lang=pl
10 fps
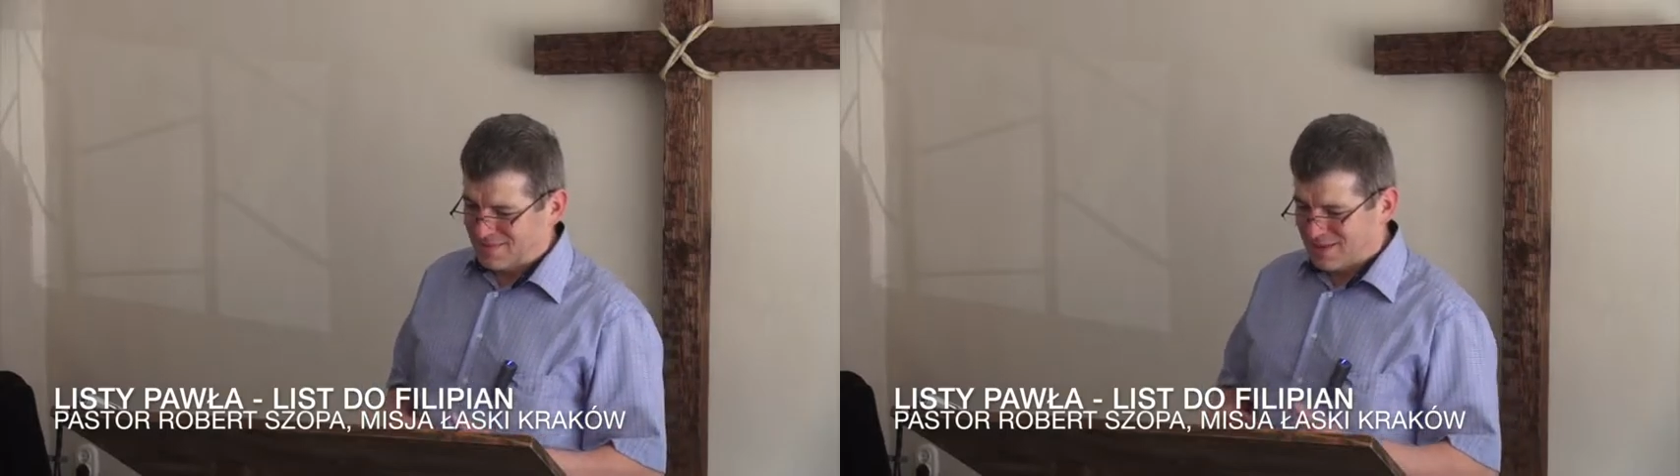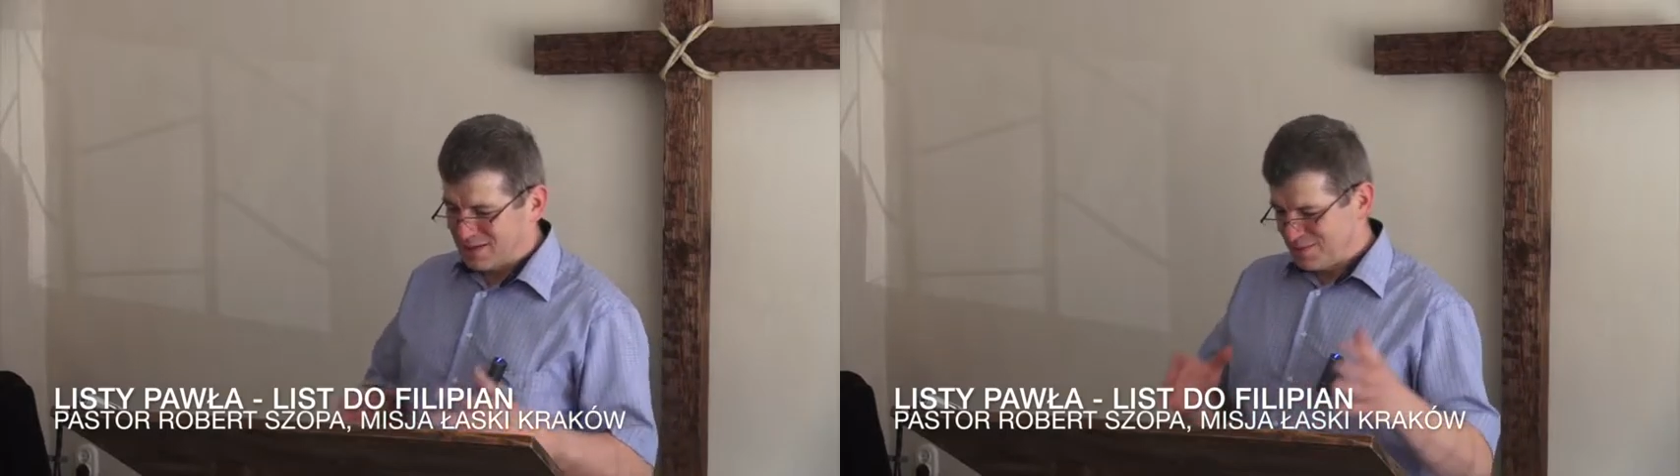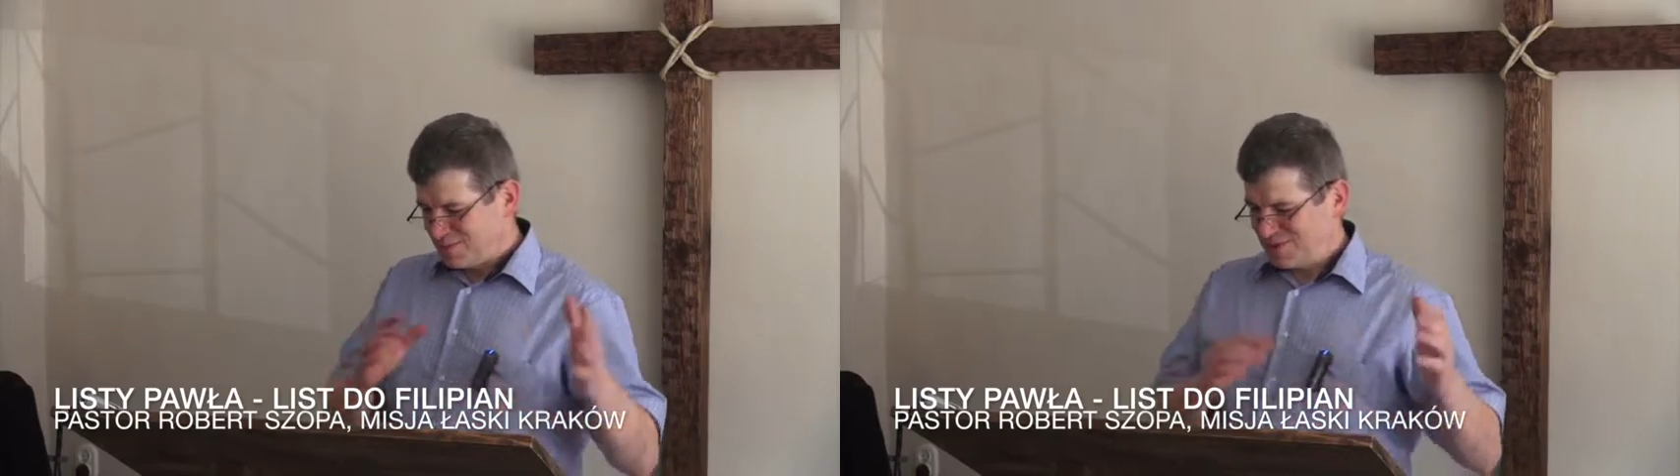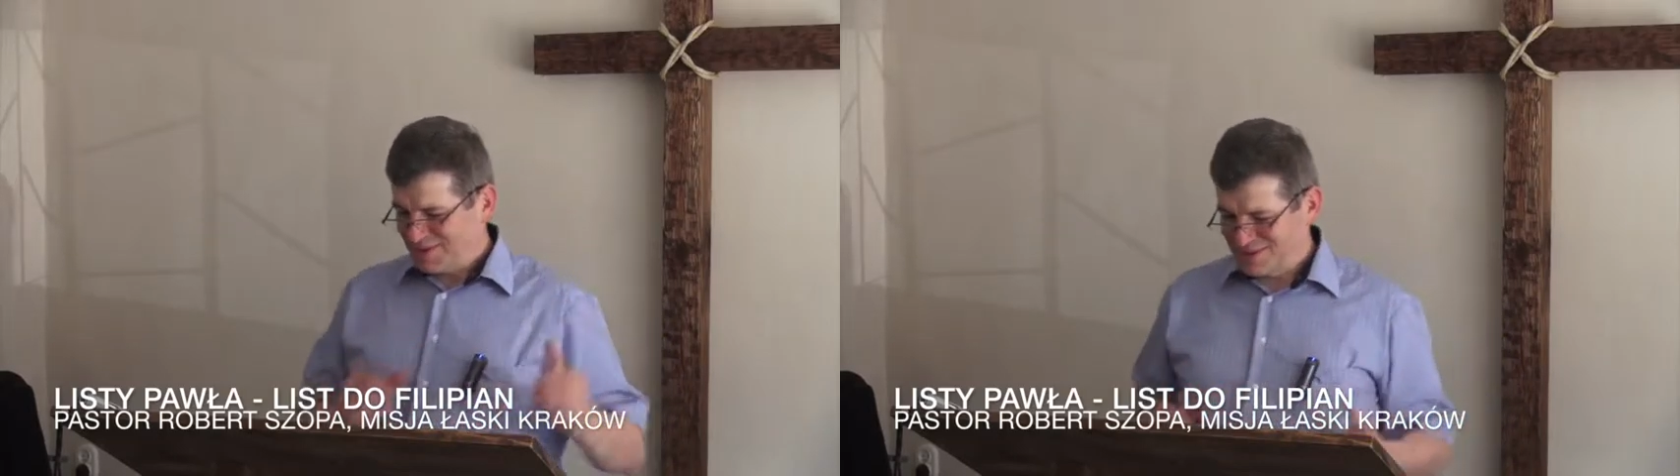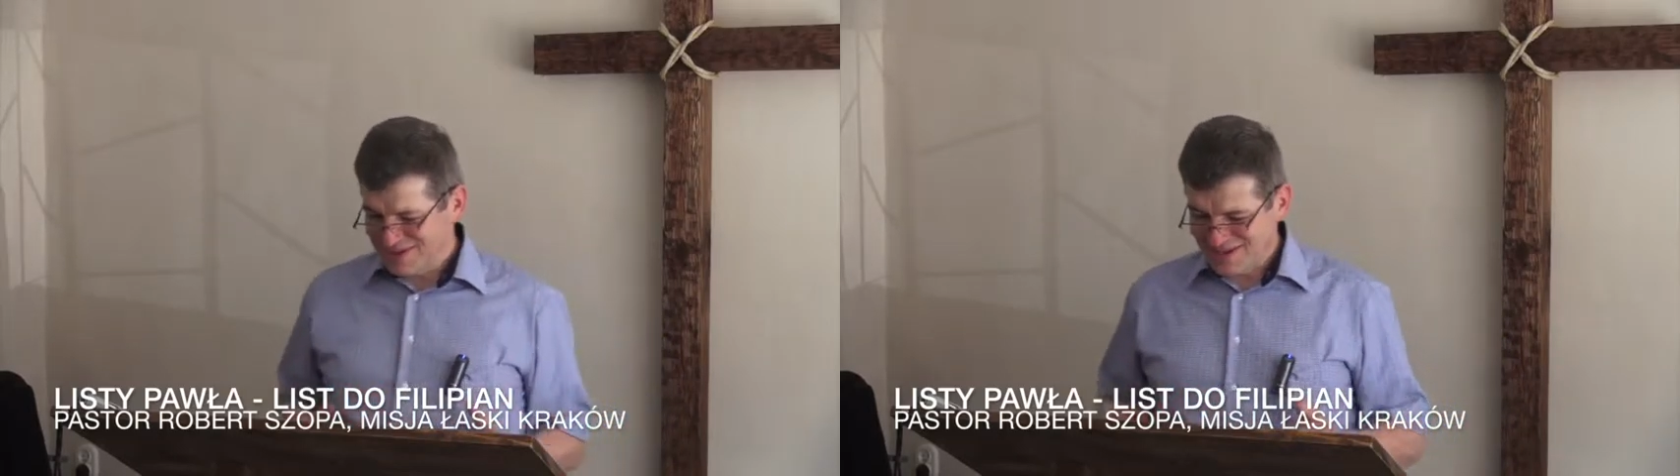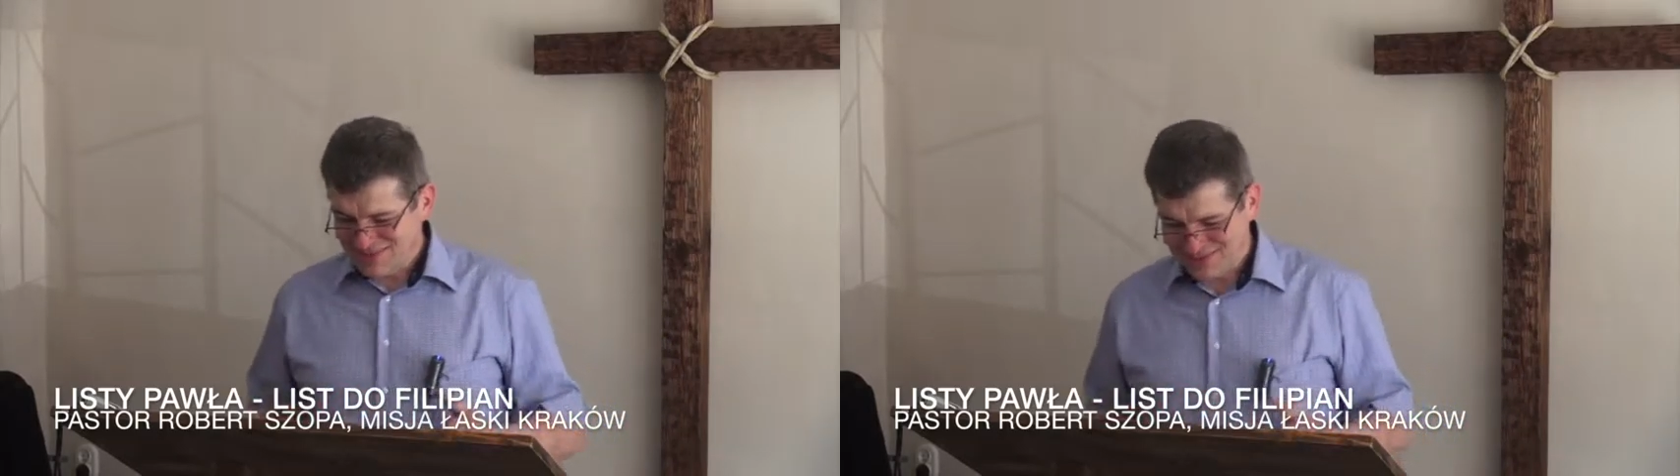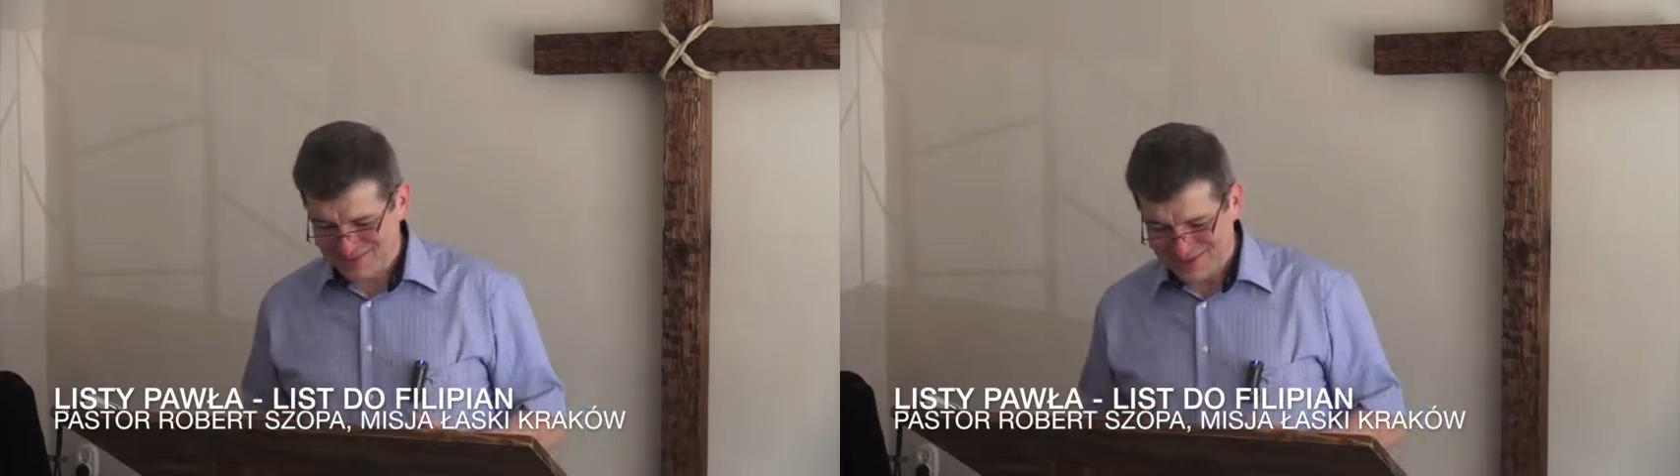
od razu mi przychodzi na myśl